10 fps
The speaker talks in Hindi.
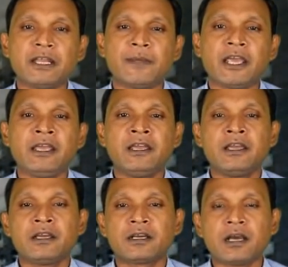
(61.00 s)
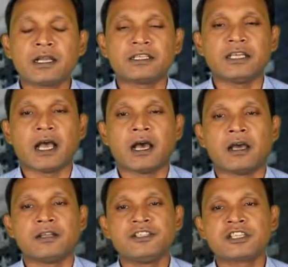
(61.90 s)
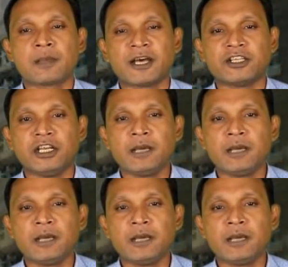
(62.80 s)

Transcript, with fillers: पाले में कर दिया जिसके बाद